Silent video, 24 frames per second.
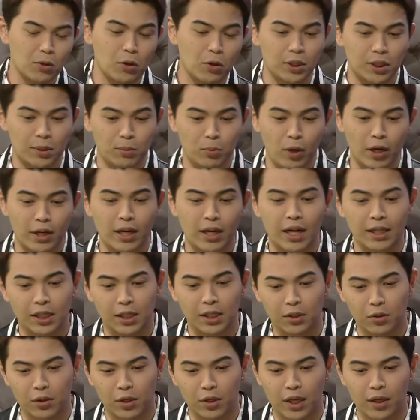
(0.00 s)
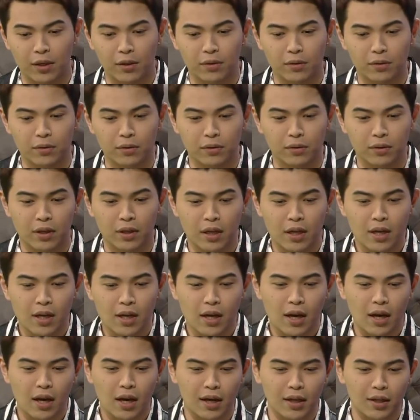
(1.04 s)
mag Noche Buena, hatid ko na yung,
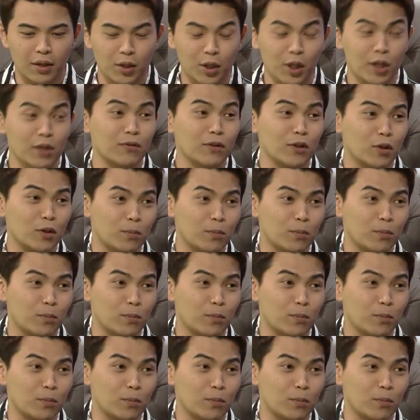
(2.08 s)
ah, yung girlfriend